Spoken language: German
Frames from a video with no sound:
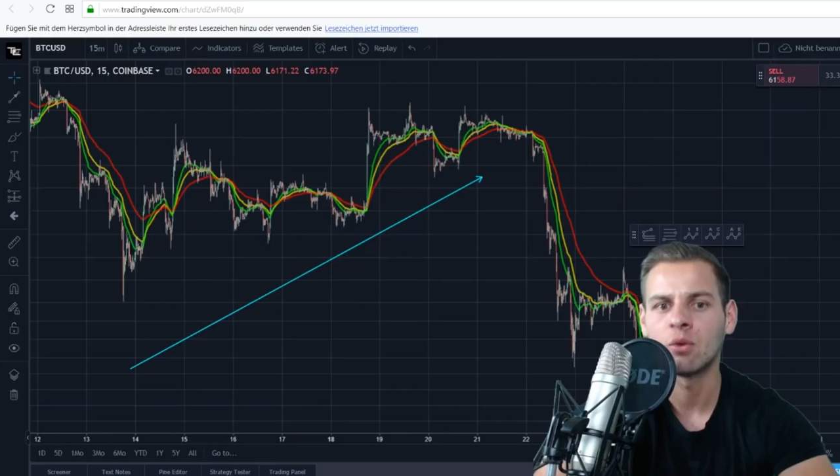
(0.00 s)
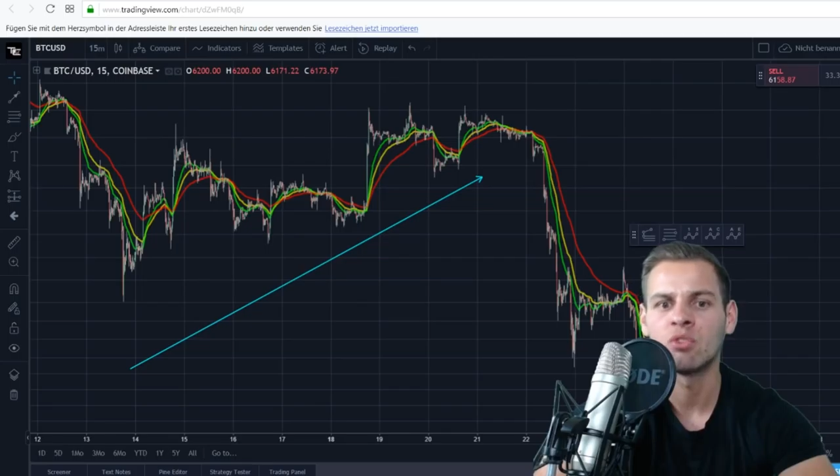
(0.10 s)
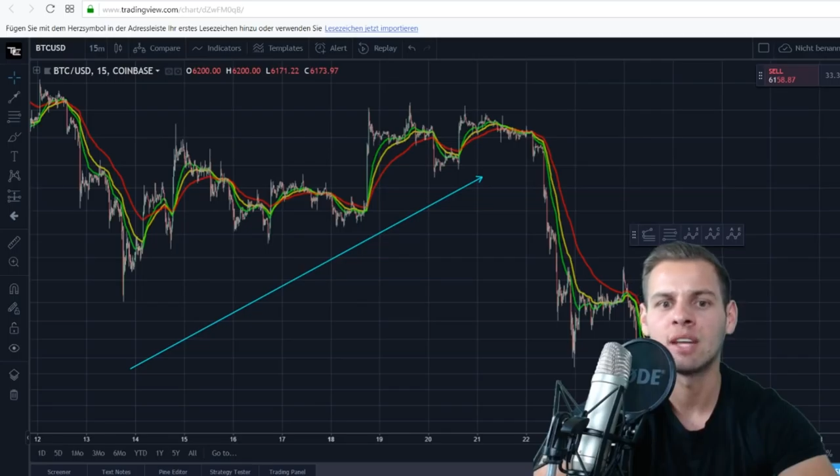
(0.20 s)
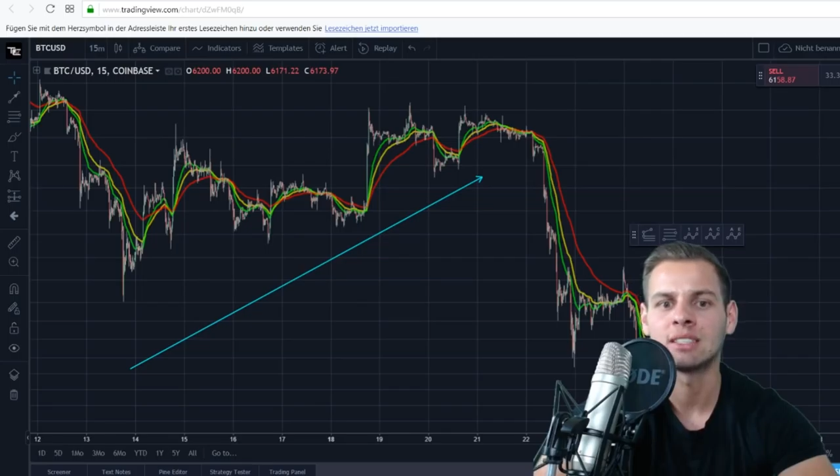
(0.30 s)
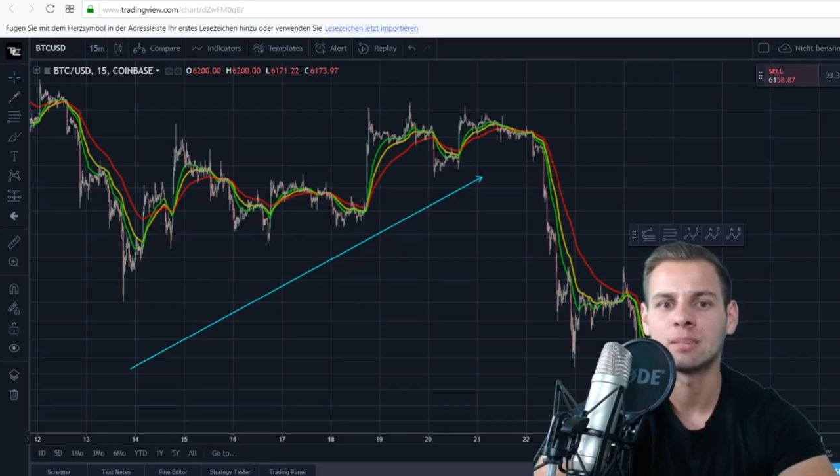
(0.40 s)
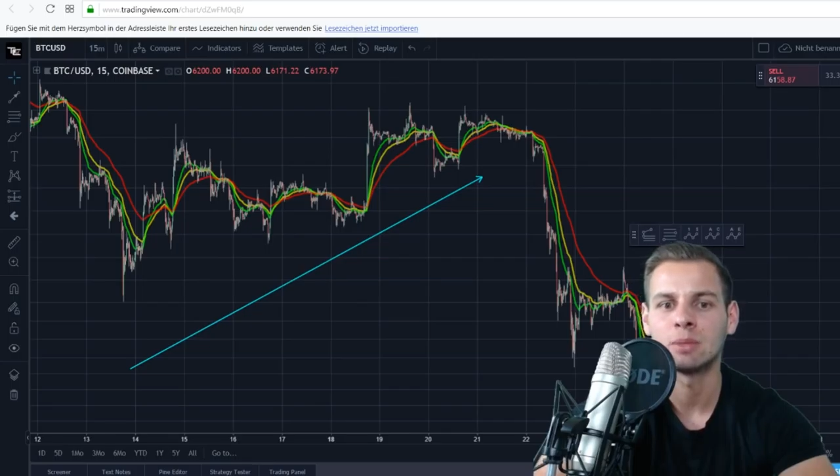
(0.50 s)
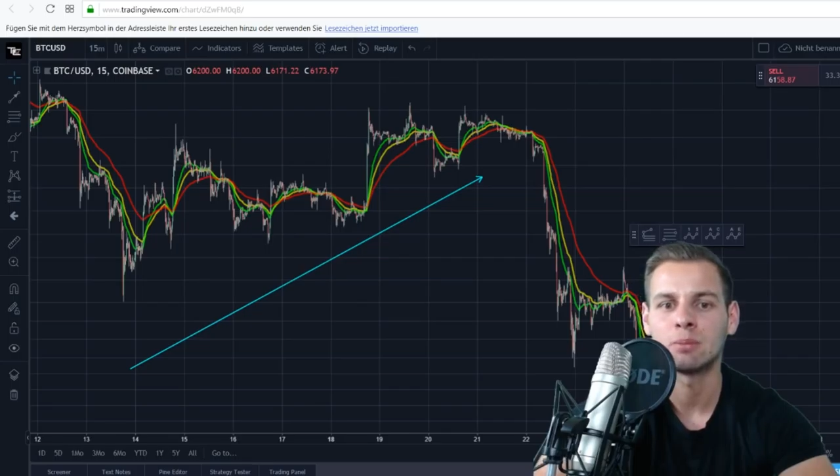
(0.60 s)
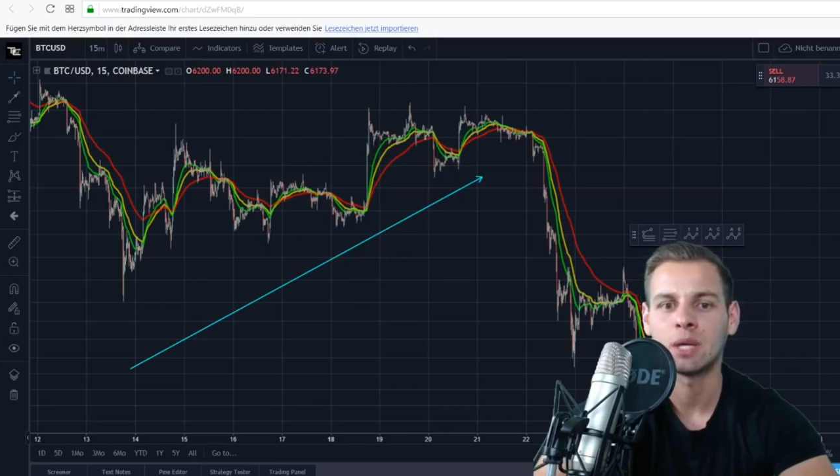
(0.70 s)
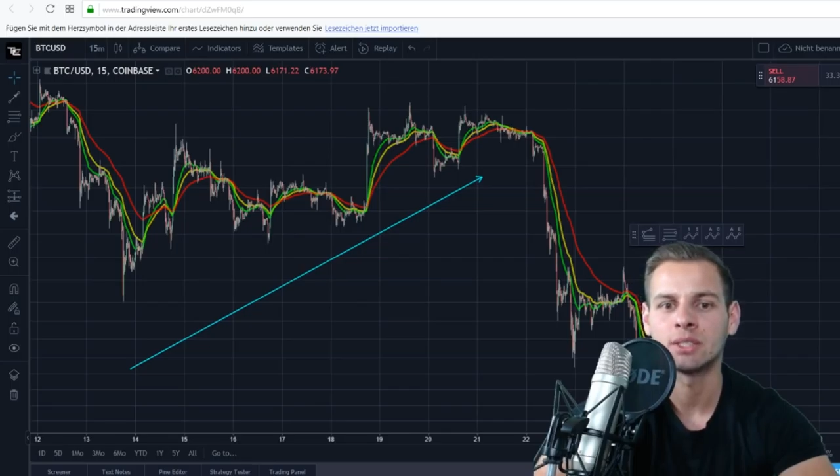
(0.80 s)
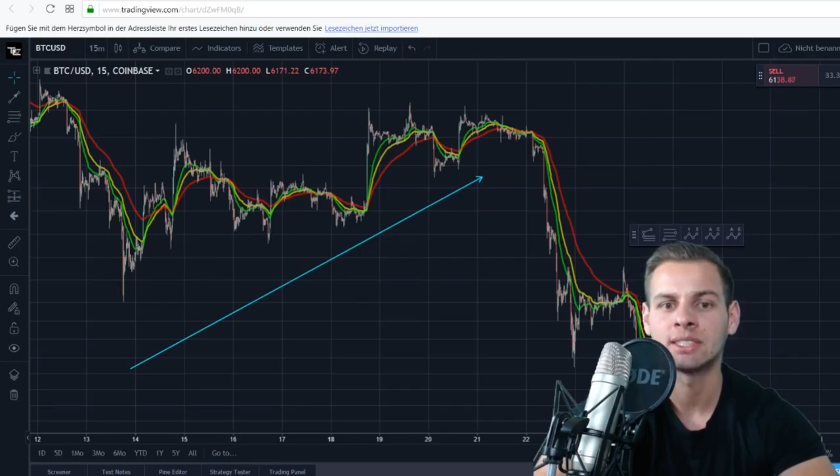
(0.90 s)
wo wir jetzt eben den
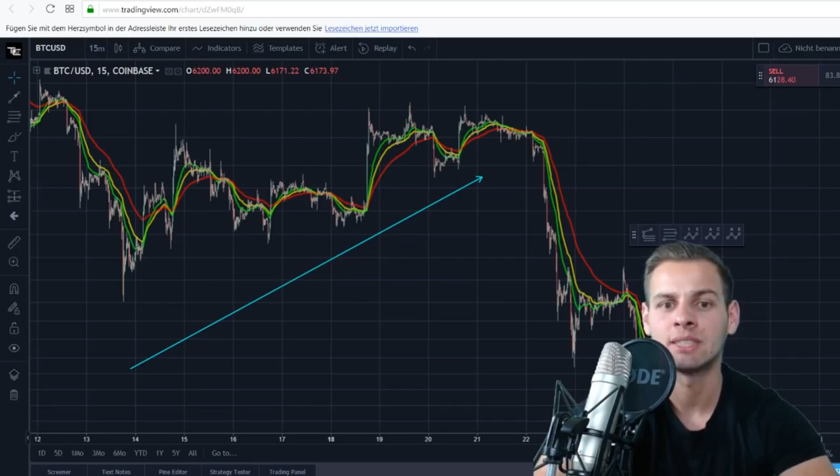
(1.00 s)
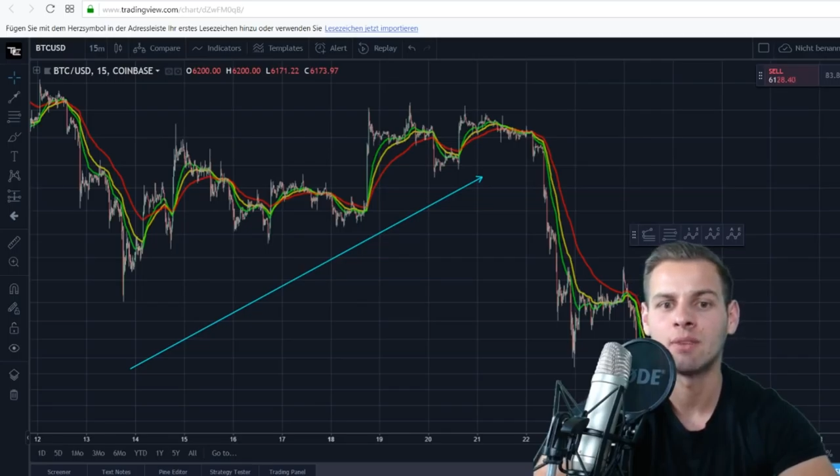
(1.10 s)
Bounce hin.